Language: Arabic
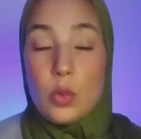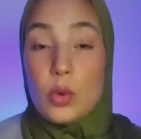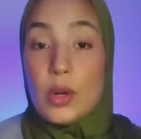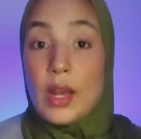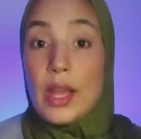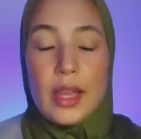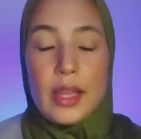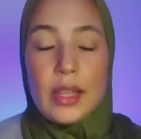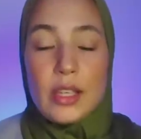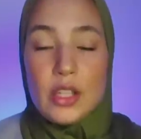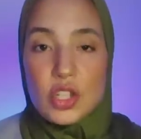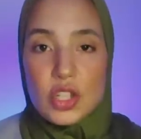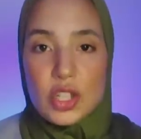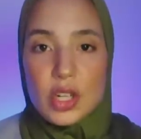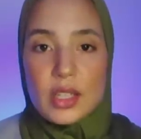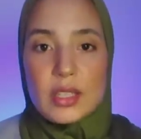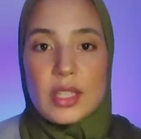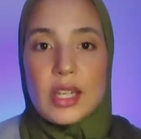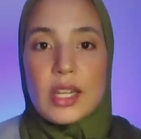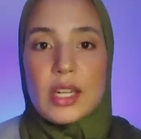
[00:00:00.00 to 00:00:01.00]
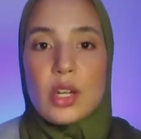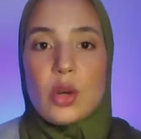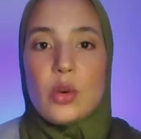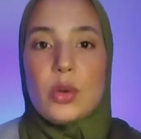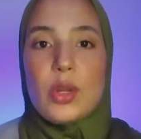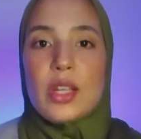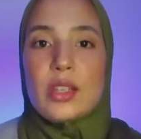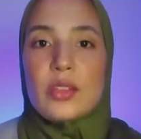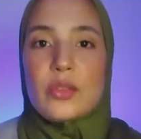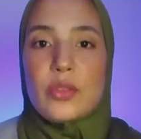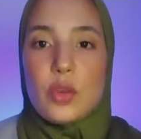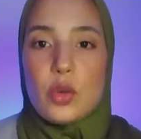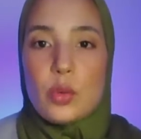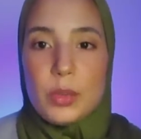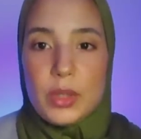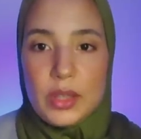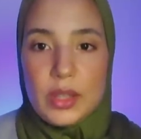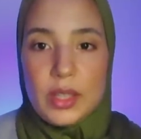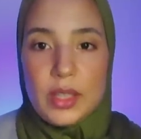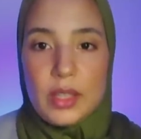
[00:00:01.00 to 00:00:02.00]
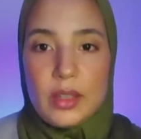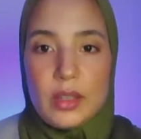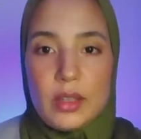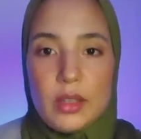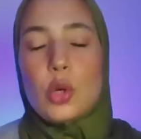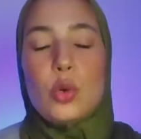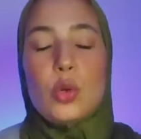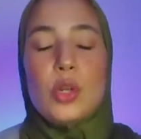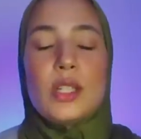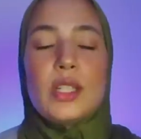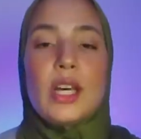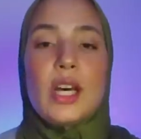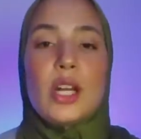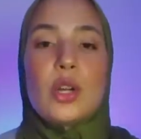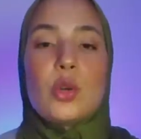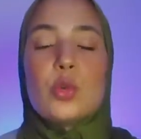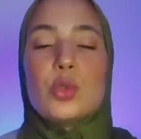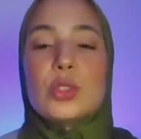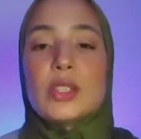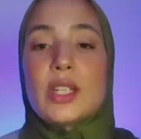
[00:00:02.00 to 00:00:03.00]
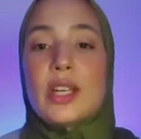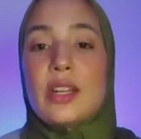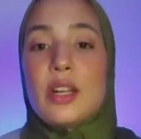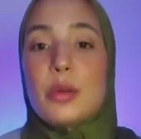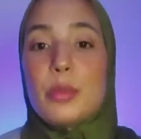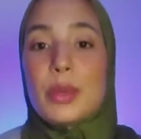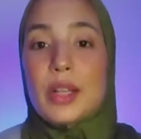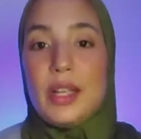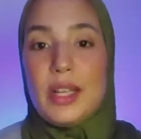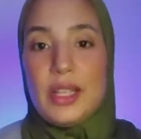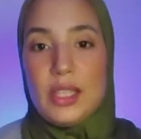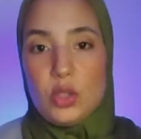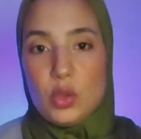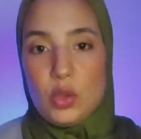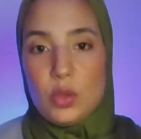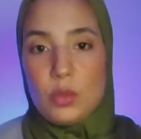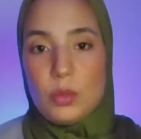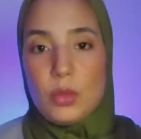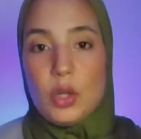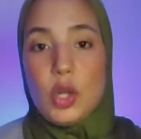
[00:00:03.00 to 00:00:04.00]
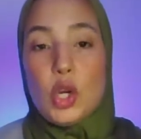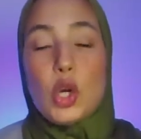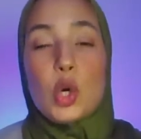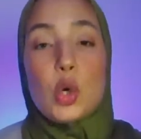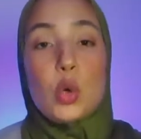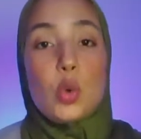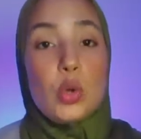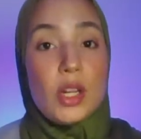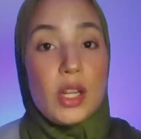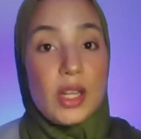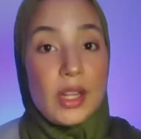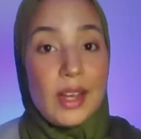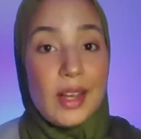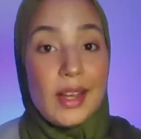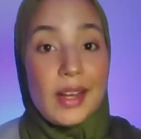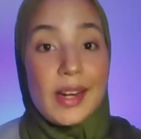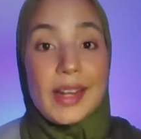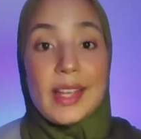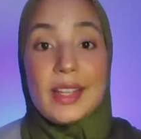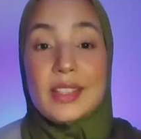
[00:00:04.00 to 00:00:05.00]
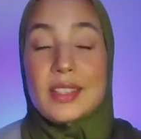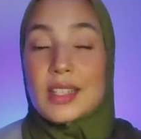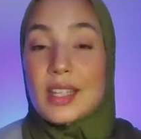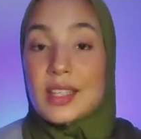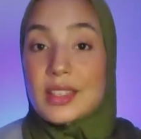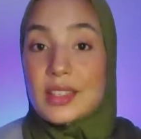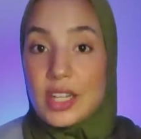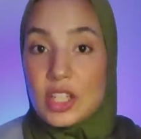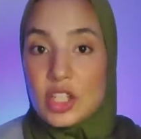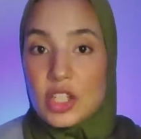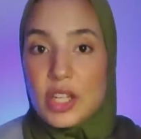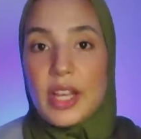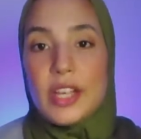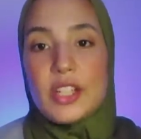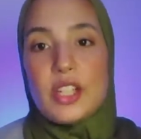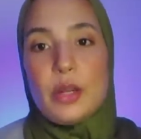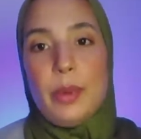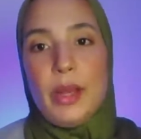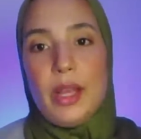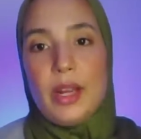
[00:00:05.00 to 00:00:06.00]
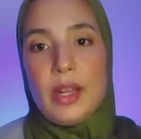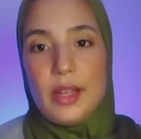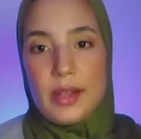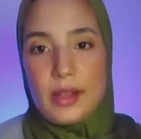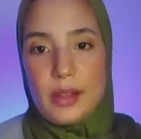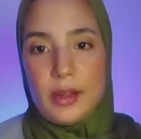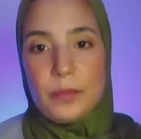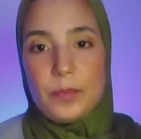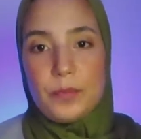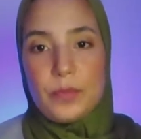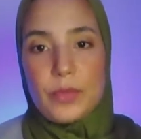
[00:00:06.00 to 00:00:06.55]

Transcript: او لا اي شخص انه يحط فيهم يديه كل نهار كنت كنهبط لعندهم كل نهار كانت كطرى شي حاجه بحال هكا